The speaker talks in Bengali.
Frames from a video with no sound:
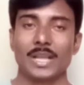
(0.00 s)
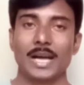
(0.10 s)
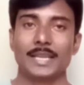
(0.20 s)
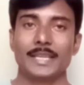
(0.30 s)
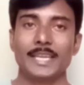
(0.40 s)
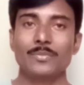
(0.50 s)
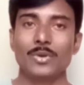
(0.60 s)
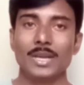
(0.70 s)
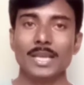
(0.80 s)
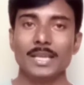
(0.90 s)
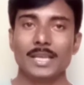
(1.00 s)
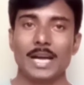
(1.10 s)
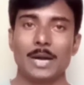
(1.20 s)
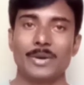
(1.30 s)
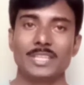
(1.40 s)
আর এর ফলে
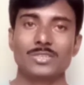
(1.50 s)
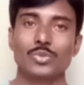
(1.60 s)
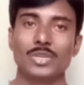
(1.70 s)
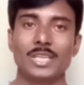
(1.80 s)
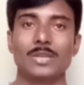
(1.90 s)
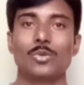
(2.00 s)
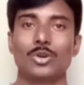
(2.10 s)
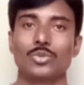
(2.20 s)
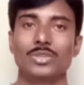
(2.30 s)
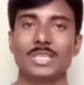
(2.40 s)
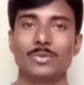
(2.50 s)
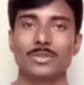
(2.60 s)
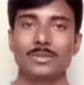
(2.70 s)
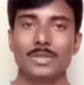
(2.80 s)
আমাদের শরীরের গঠন যেমন